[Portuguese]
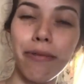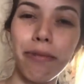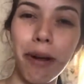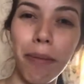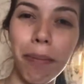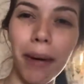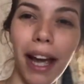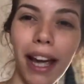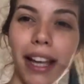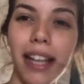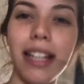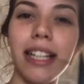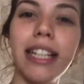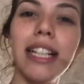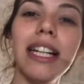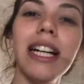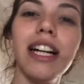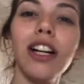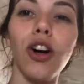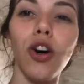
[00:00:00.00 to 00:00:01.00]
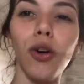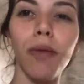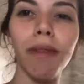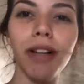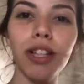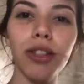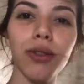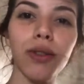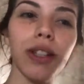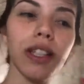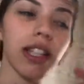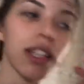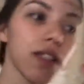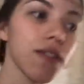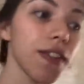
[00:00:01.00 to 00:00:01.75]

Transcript: pra praia algumas coisas.